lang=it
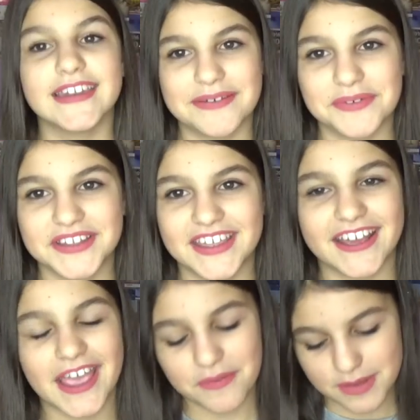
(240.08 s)
Devo
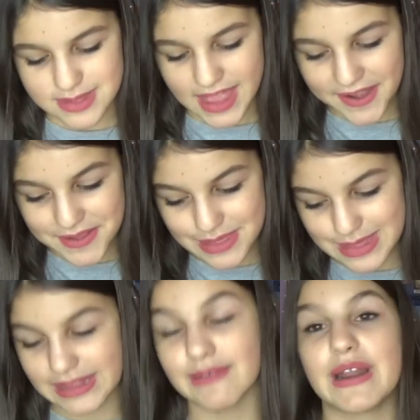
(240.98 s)
dire che quest'anno sono
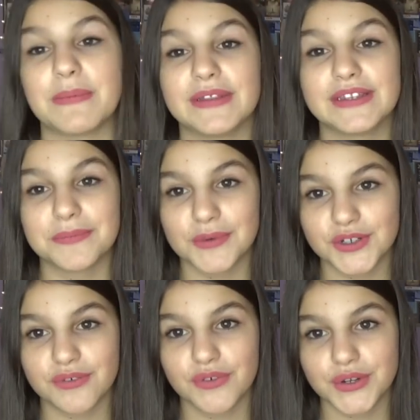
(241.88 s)
stata veramente
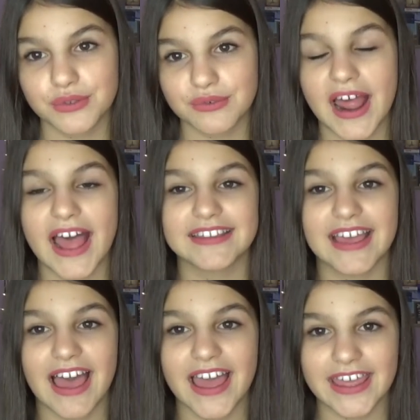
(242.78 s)
molto
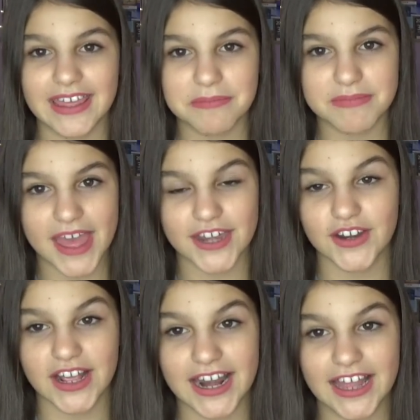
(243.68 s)
fortunata e mi
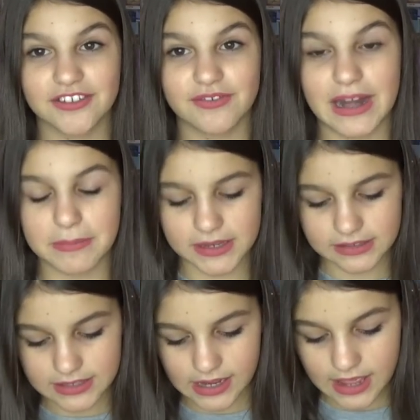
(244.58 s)
hanno regalato
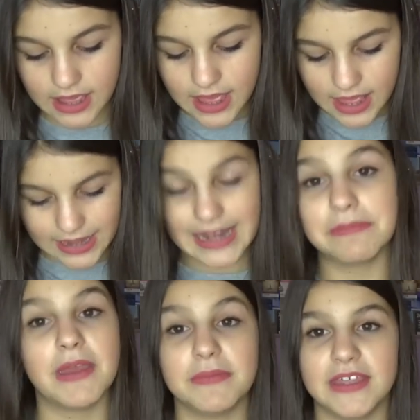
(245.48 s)
veramente le
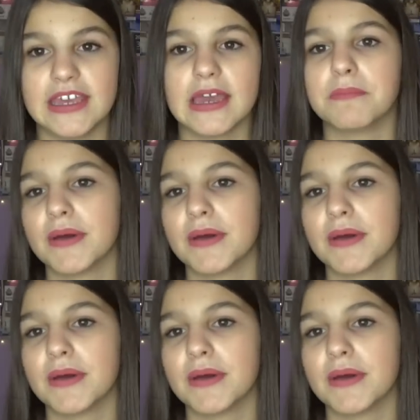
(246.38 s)
mie amiche in